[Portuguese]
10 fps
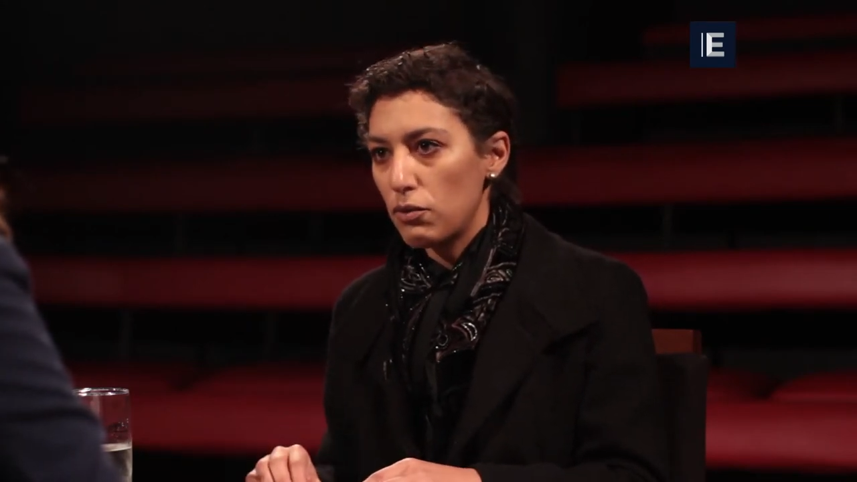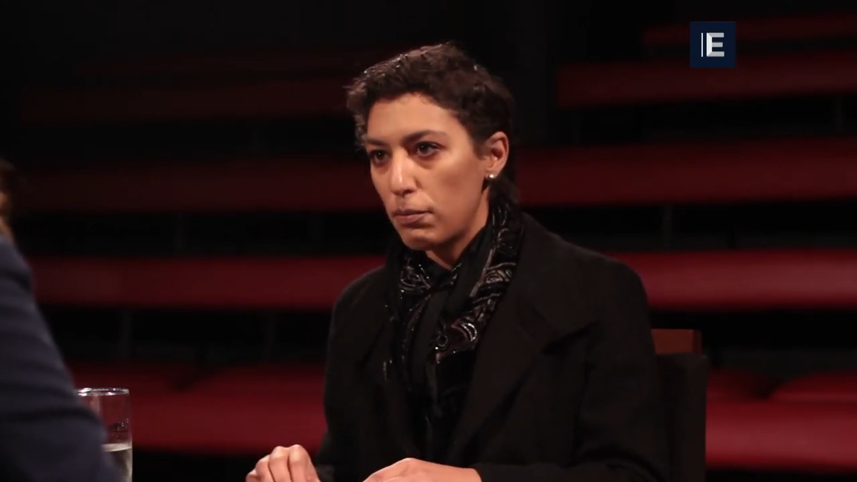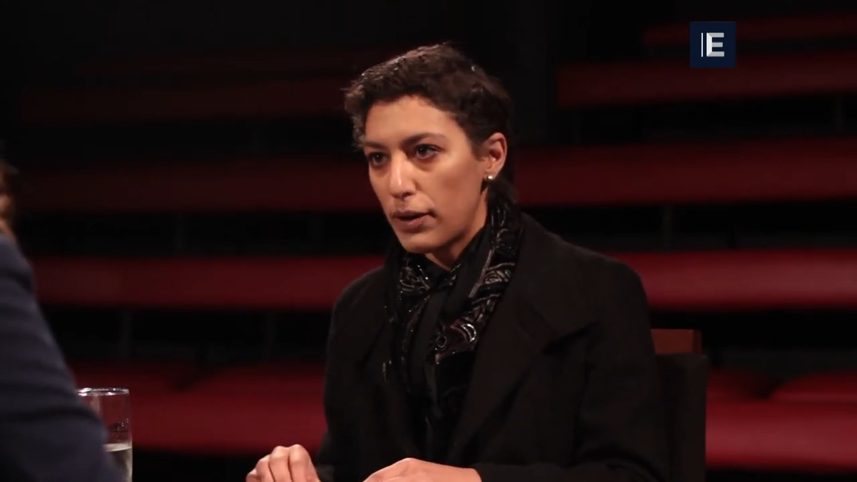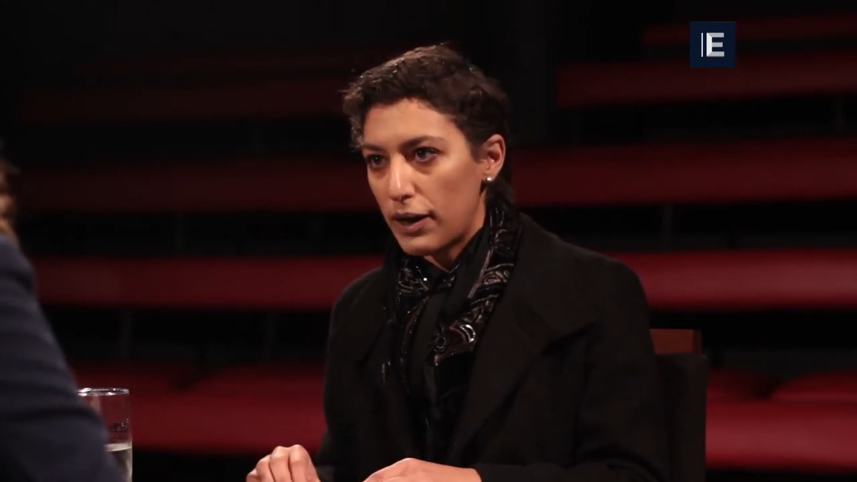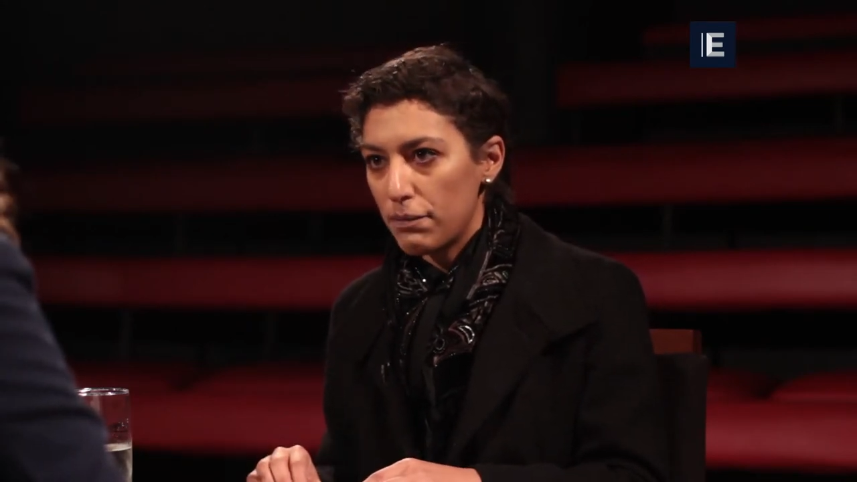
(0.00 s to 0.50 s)

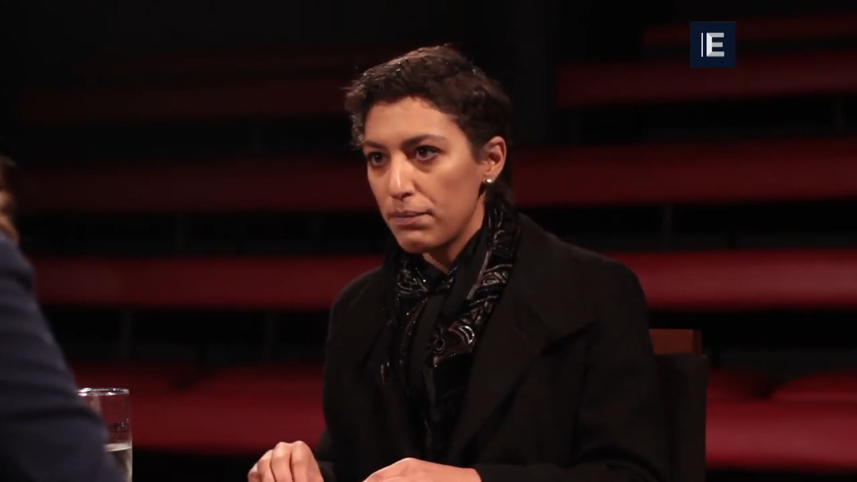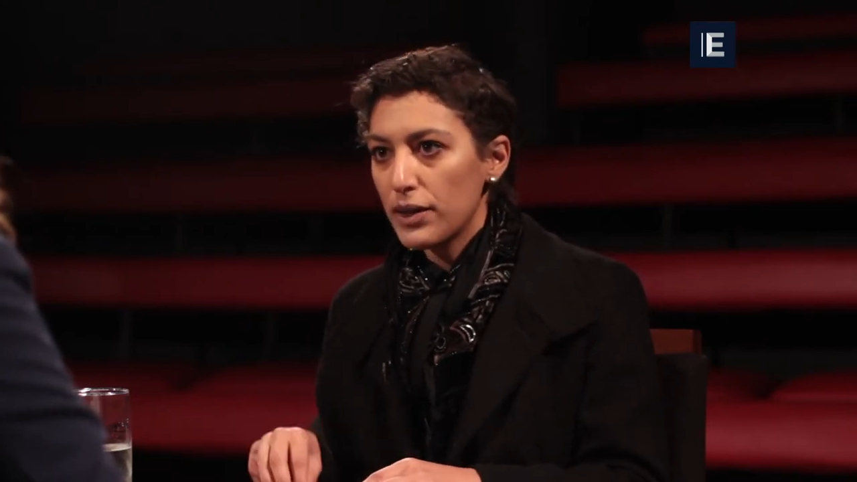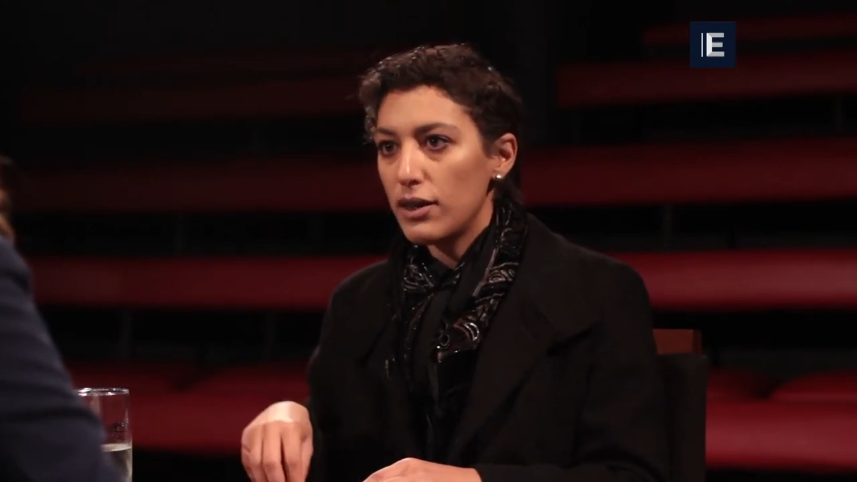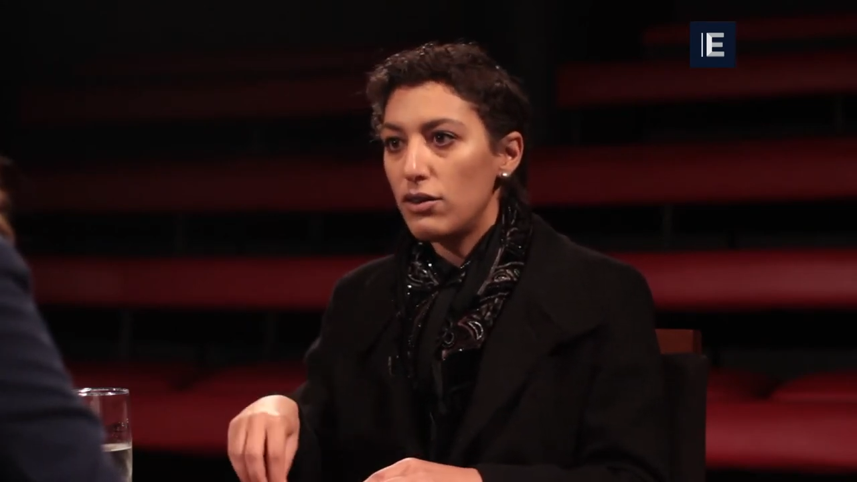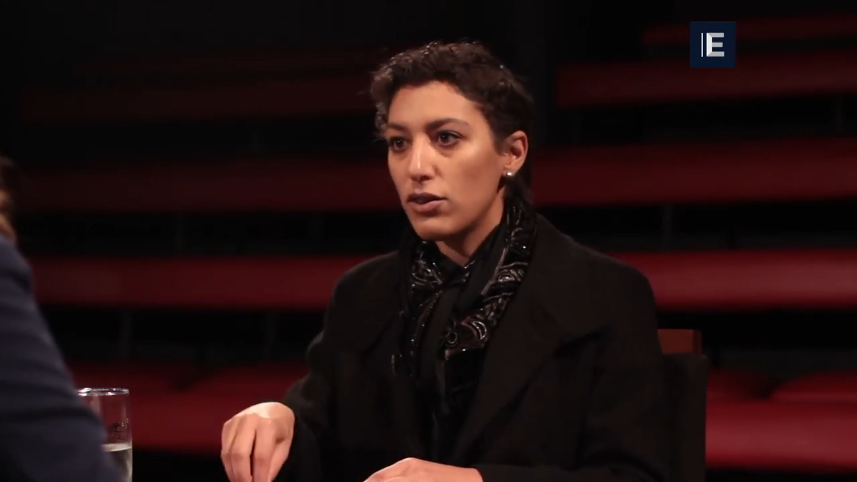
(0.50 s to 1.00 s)
ocupar
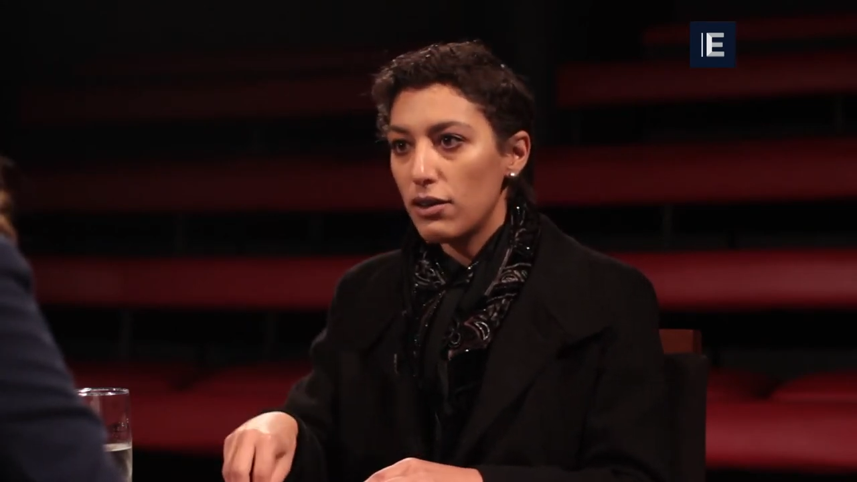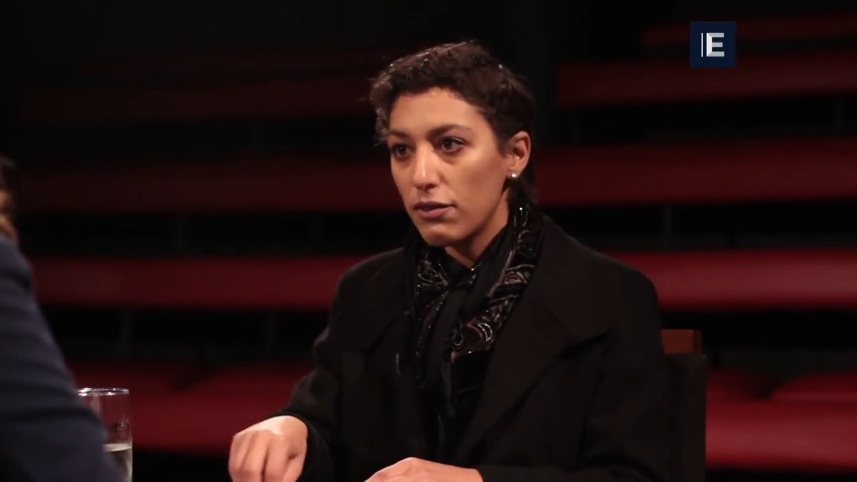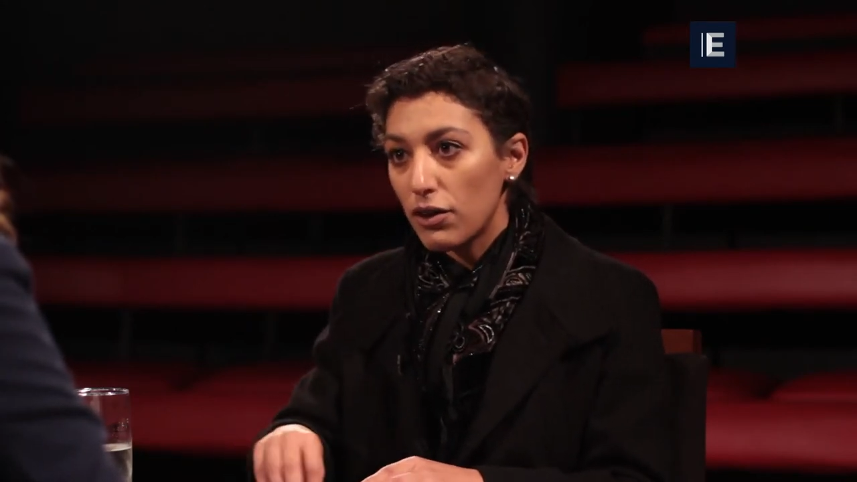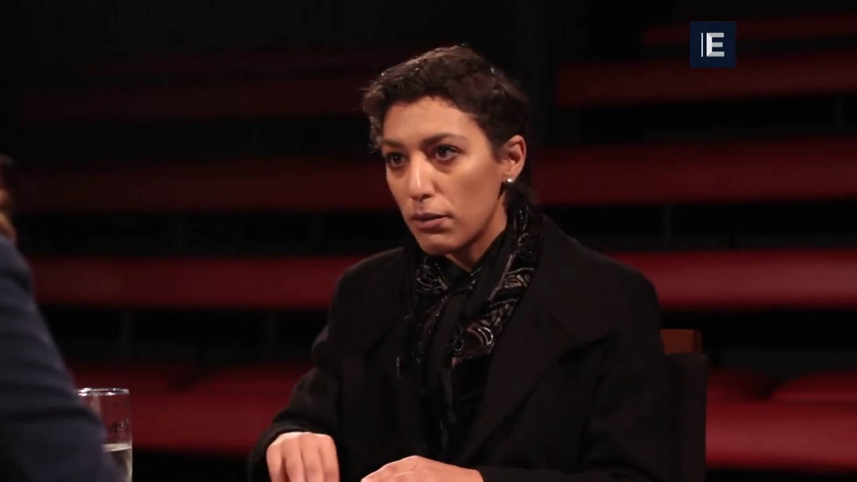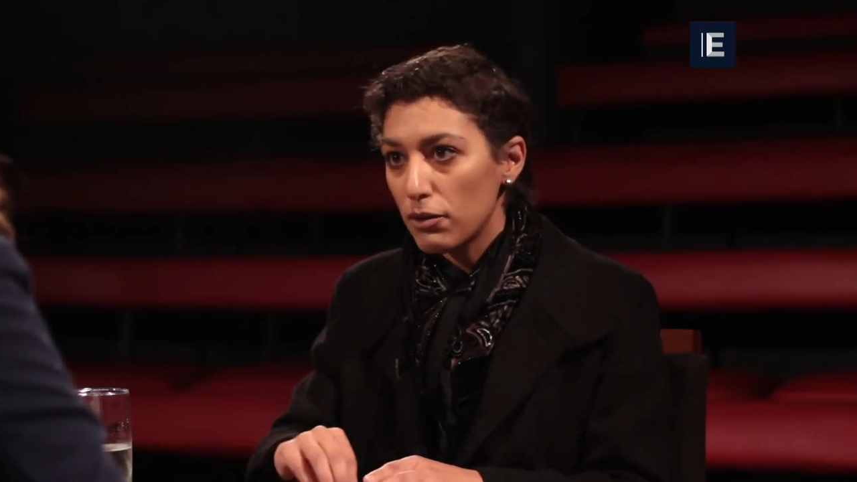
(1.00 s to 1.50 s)
e de que
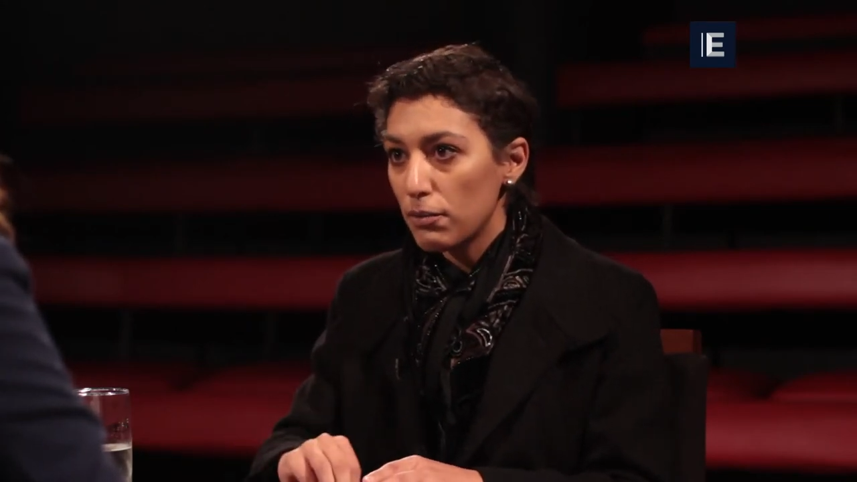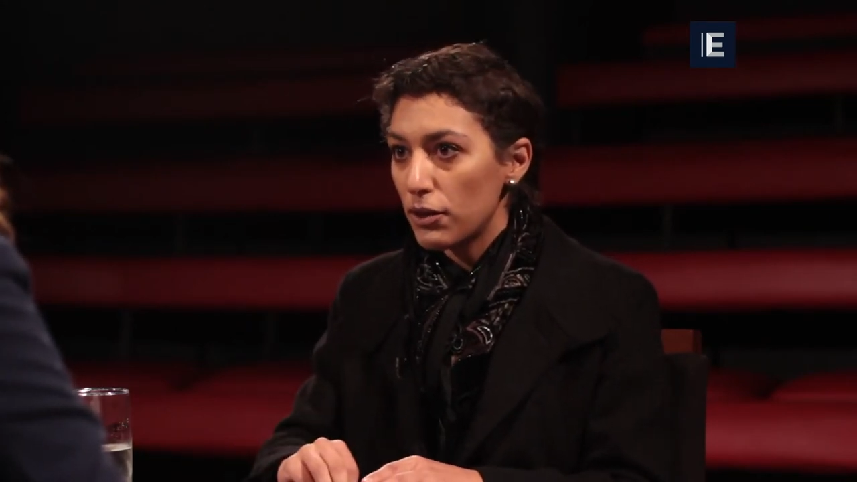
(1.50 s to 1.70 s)
forma tu